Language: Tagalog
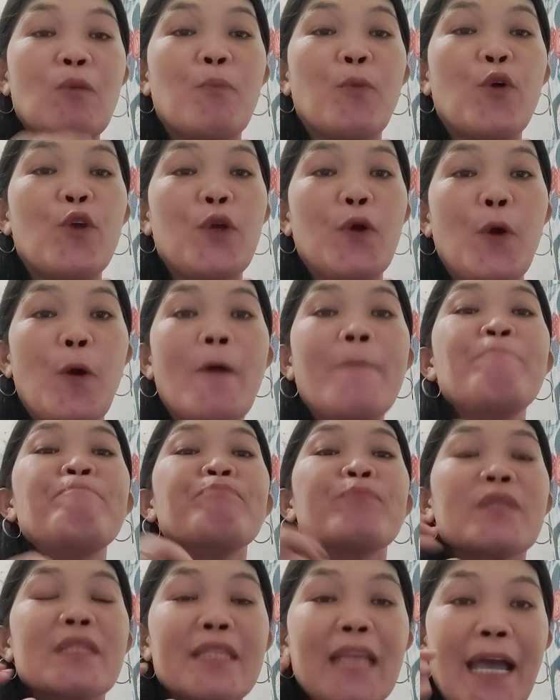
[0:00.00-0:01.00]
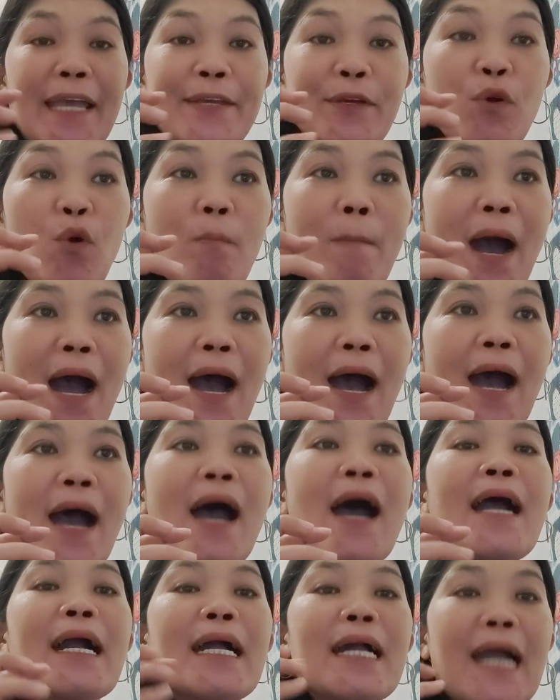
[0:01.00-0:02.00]
po yung gayuma
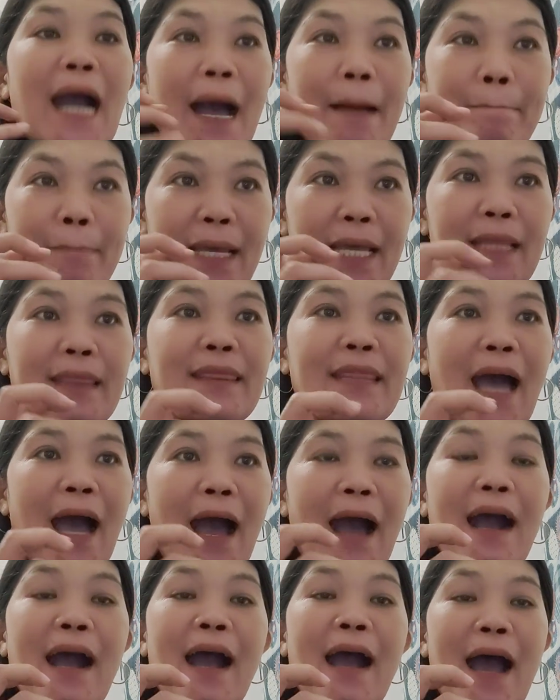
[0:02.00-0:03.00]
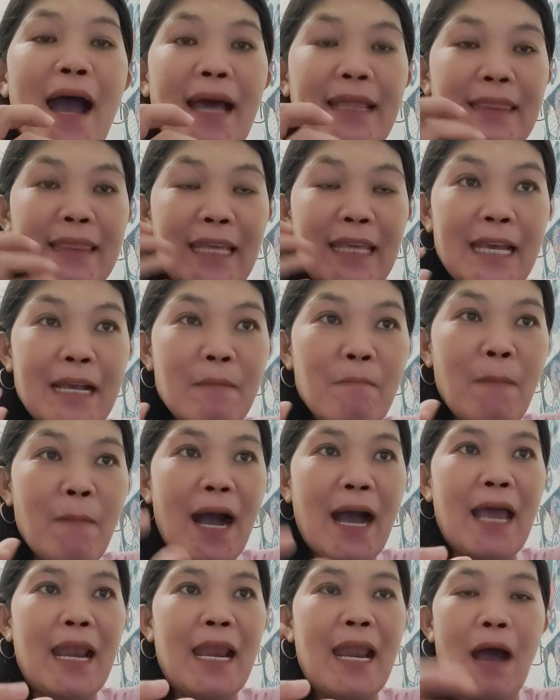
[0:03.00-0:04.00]
gamit ang ating
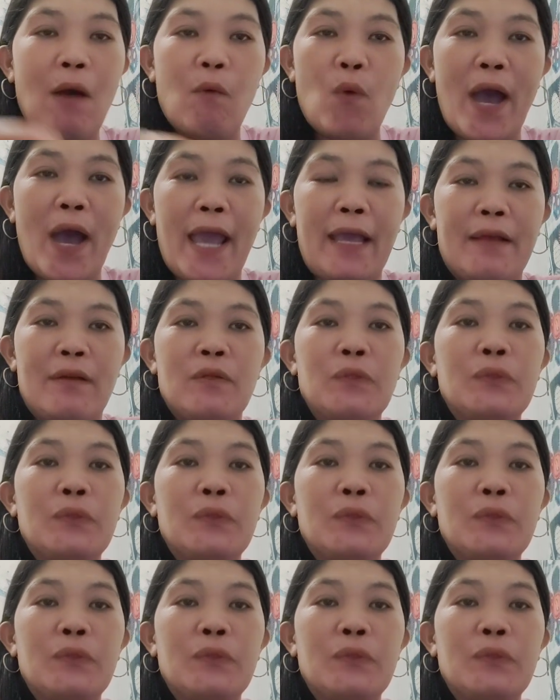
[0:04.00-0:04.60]
mga laway.